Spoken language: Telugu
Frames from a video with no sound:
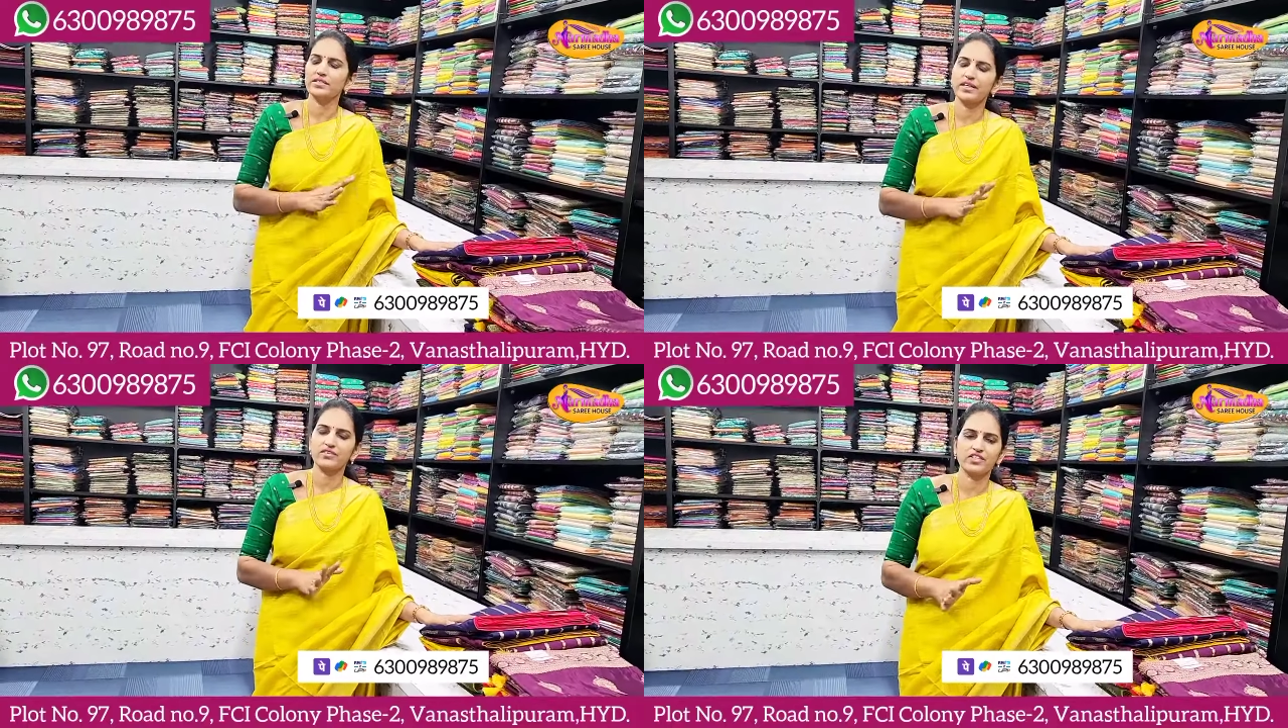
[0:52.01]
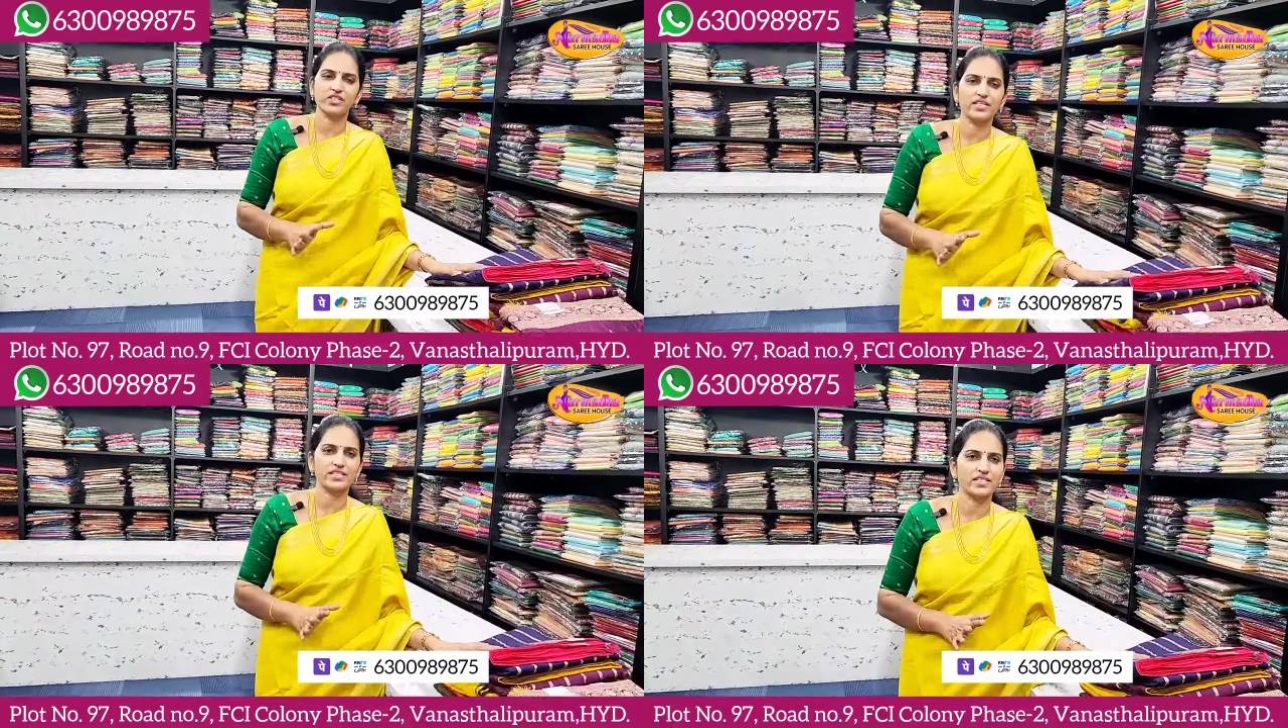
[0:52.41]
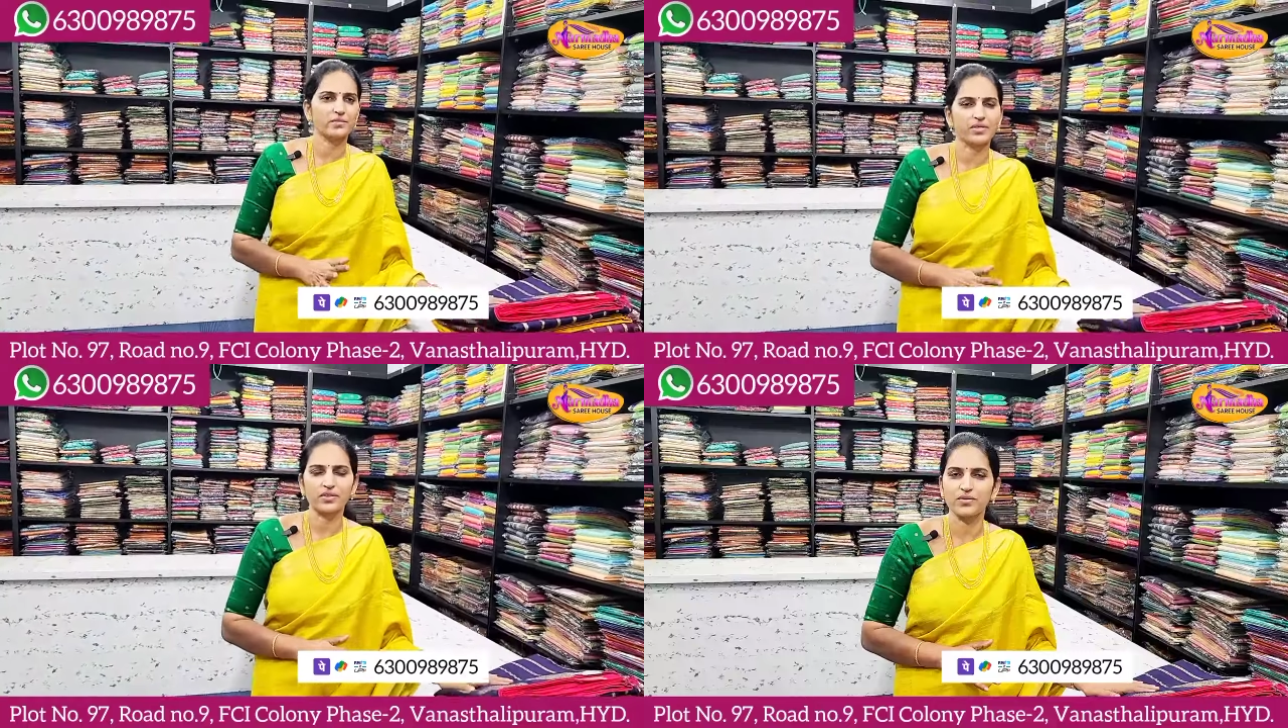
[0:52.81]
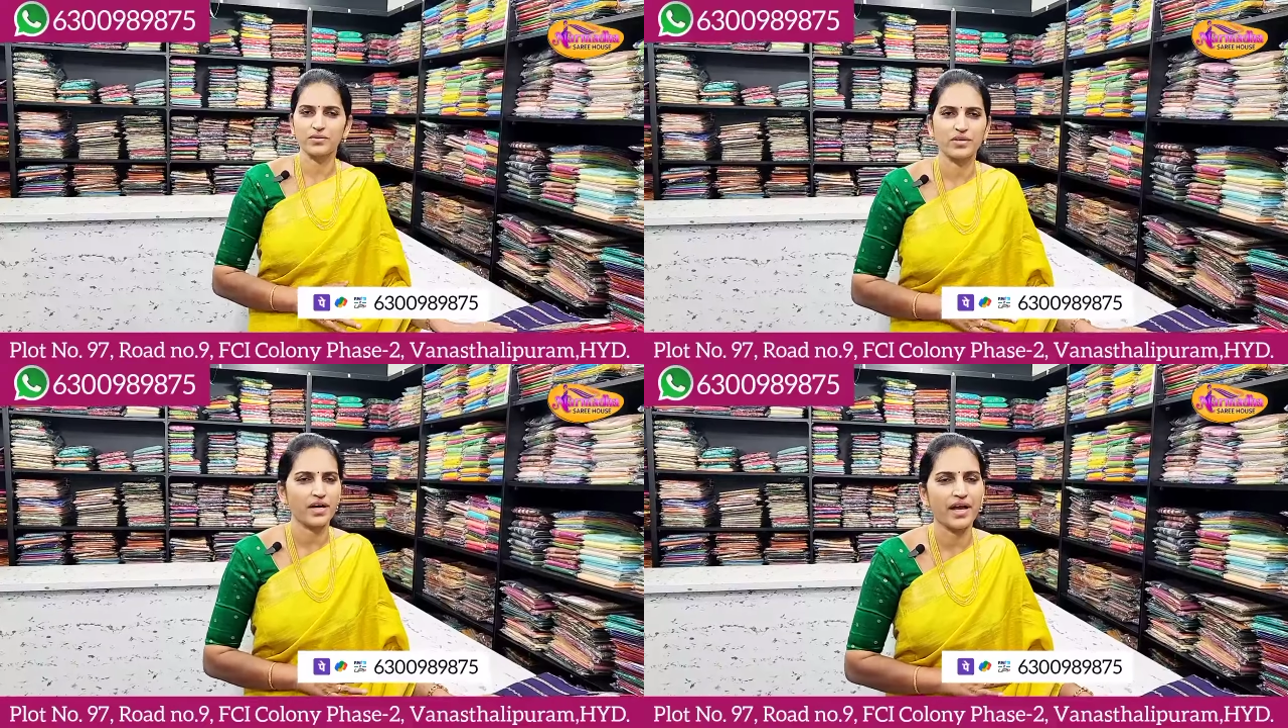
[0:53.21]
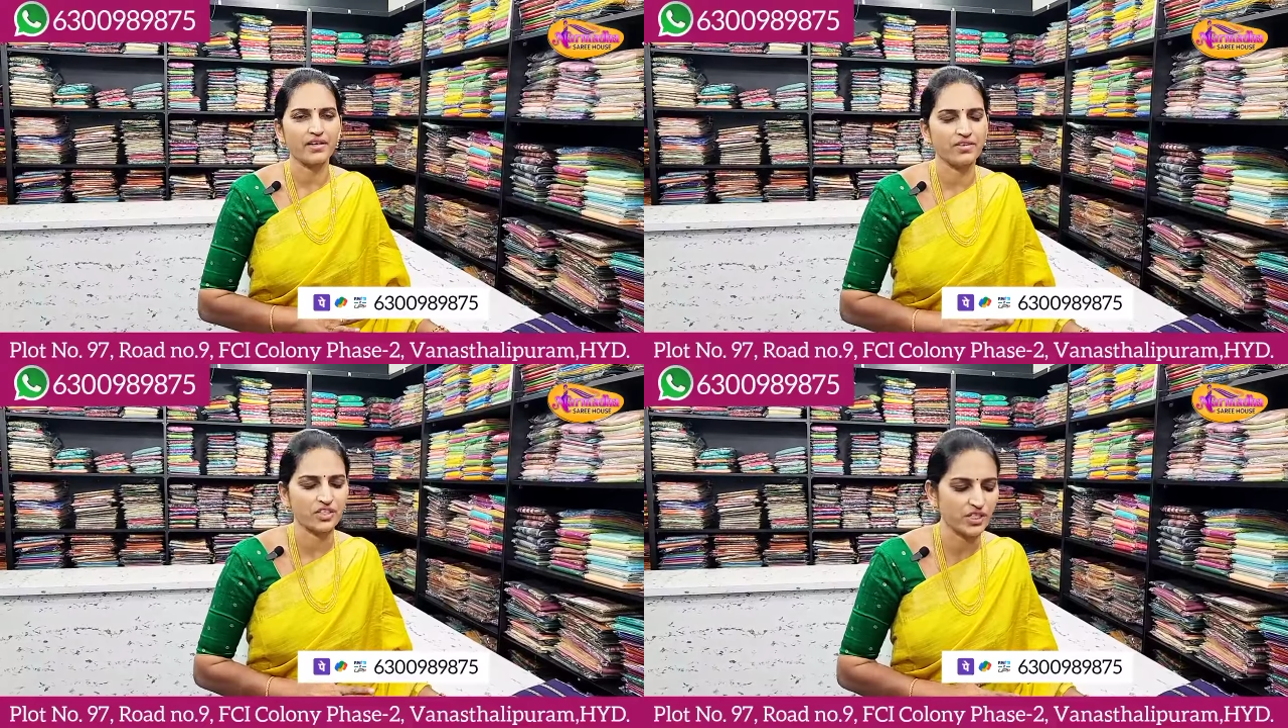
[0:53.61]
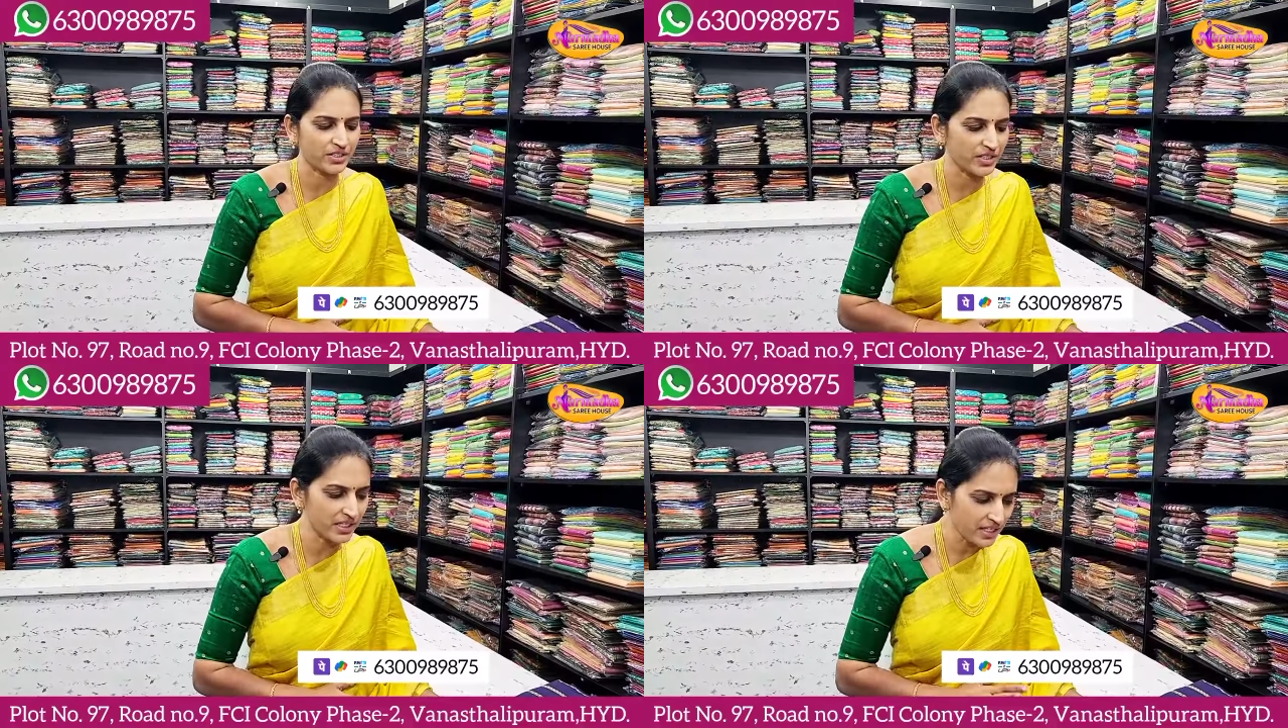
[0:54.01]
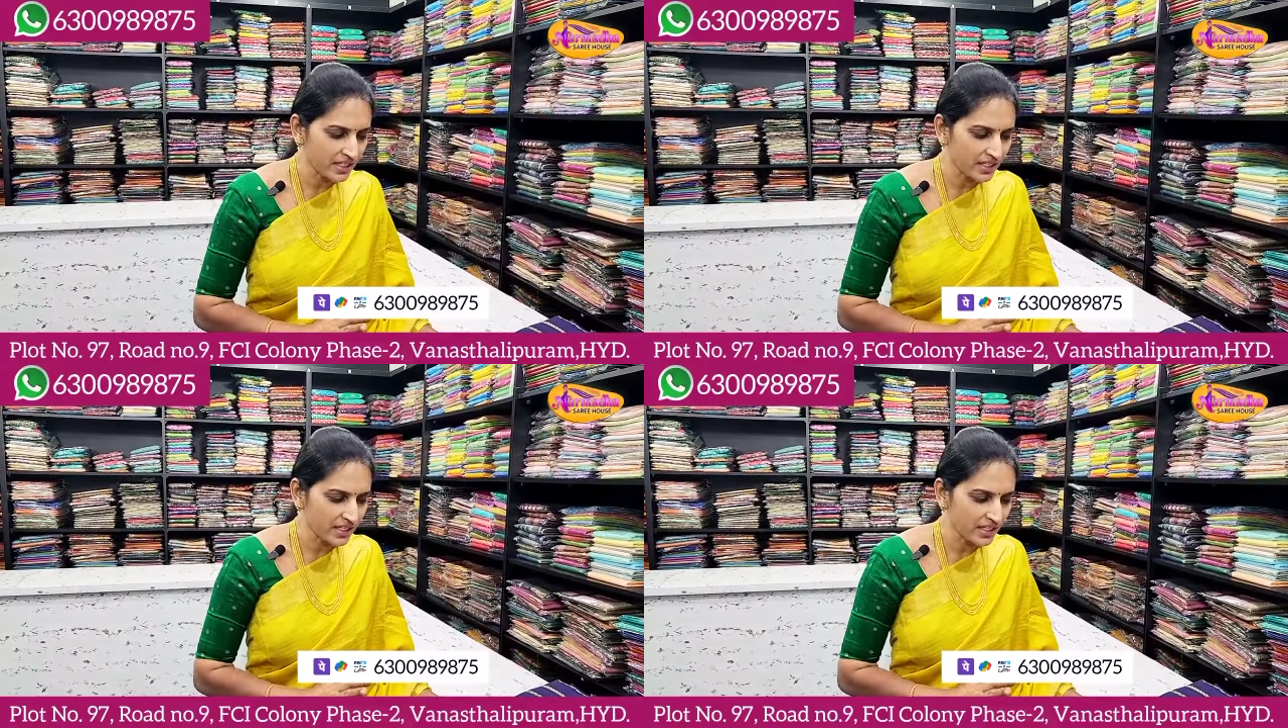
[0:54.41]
డ్రై వాష్ చేయాల్సిందే మనకు హ్యాండ్ వాష్ కాదు ఇది